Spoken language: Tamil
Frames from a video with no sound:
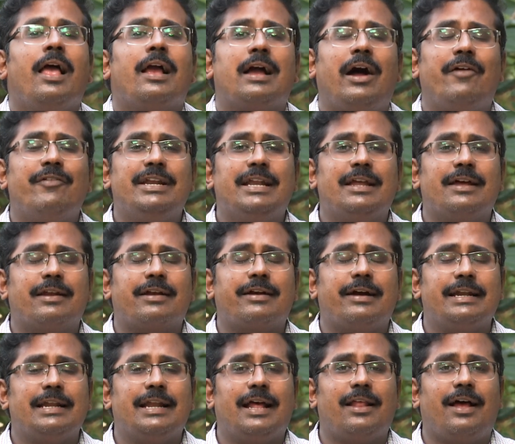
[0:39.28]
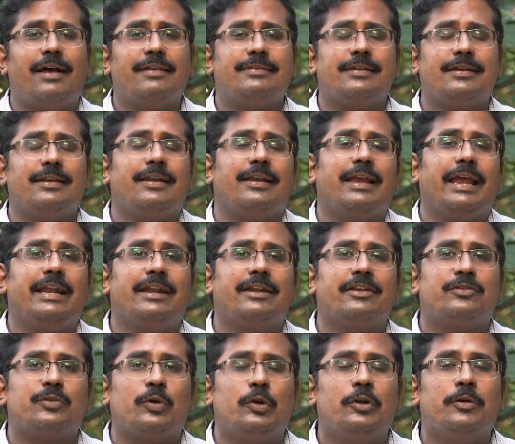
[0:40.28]
கவிஞர் கண்ணதாசன் என்று
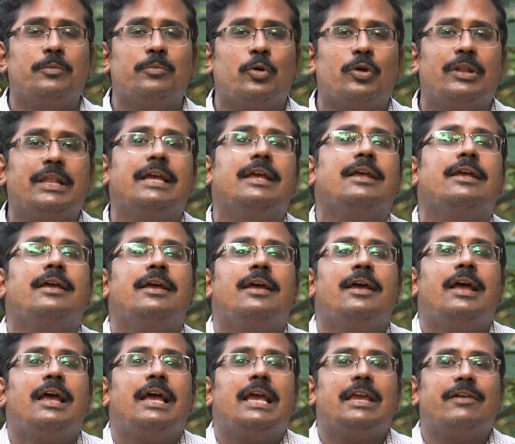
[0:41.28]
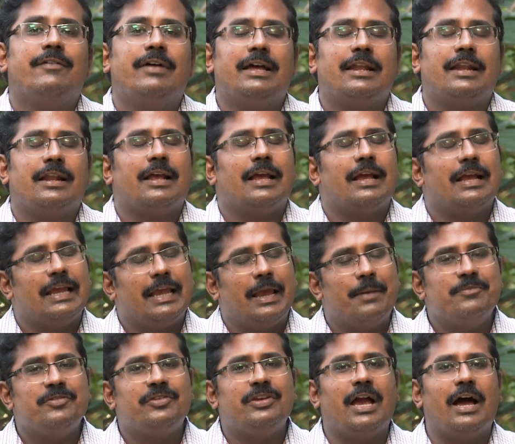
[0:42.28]
சொல்லும்போது இவர்
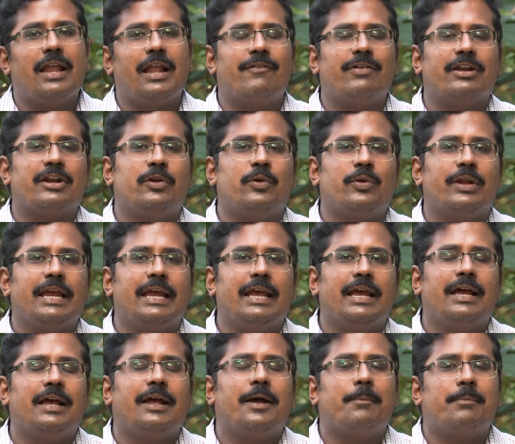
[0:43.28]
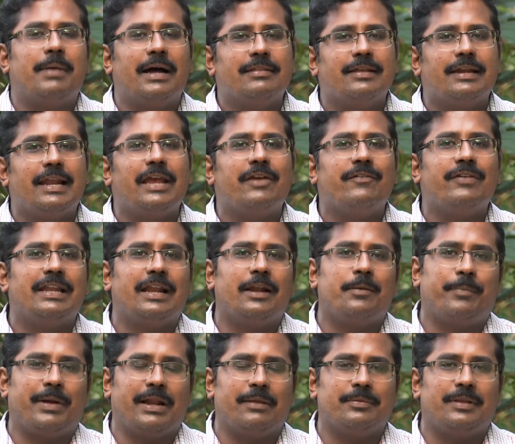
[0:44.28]
எம்ஜிஆர் அவர்களுடைய மதுரை வீரன்
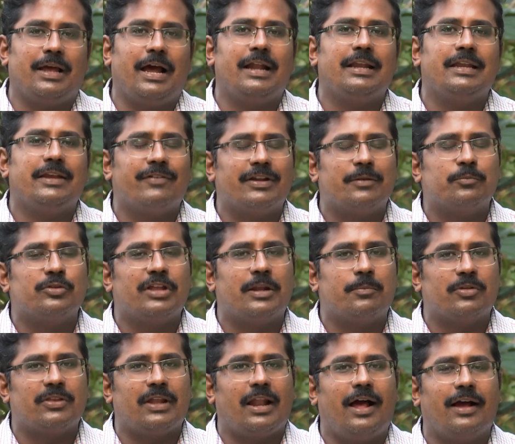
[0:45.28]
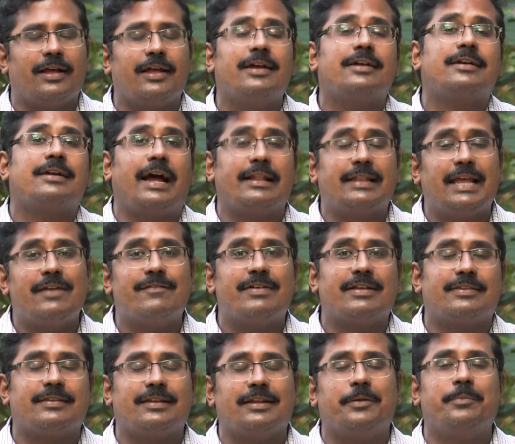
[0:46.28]
படம்தான் இவர் முதன் முதலாக கதை
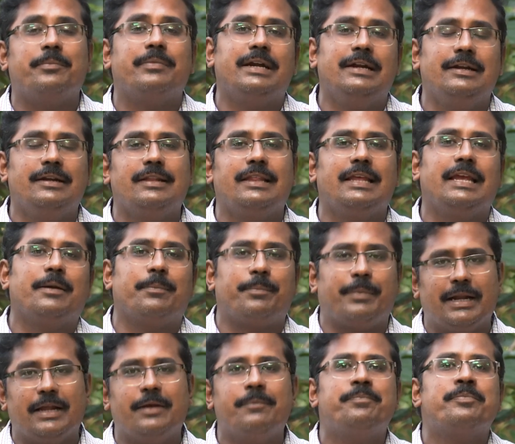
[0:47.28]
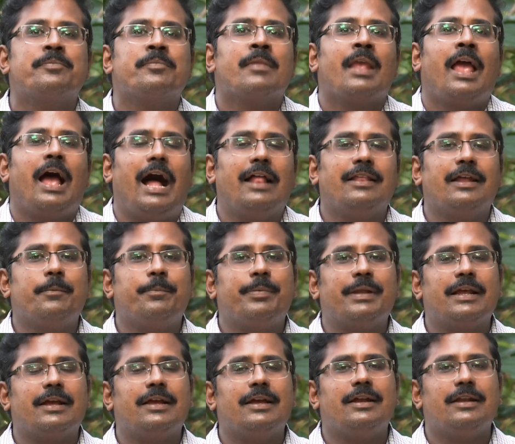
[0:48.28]
வசனம் எழுதிய படம் அதன்
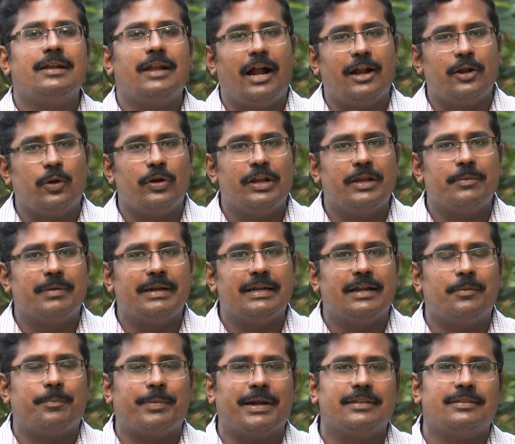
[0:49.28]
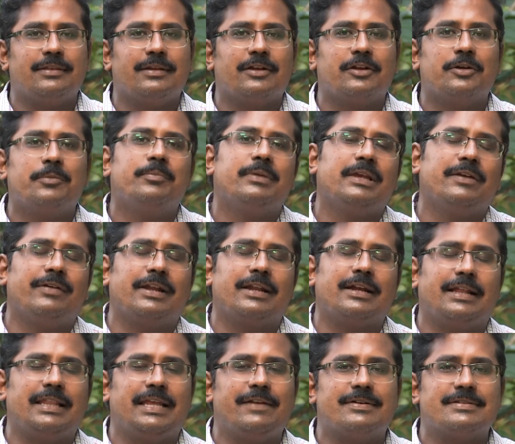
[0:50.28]
பிறகு நாடோடி மன்னன் படத்திற்கும் இவர்
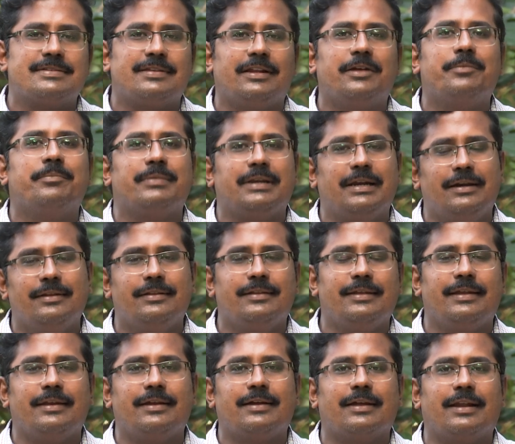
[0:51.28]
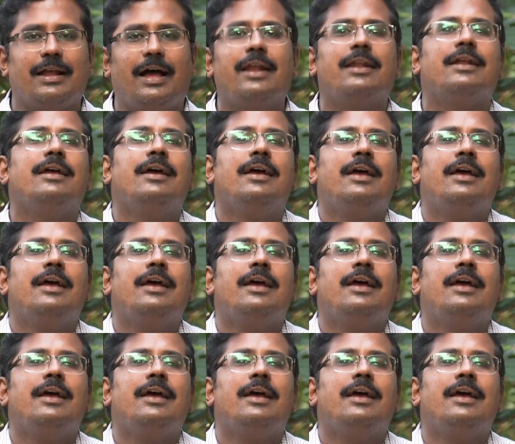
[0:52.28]
கதை வசனம் எழுதியிருக்கிறார்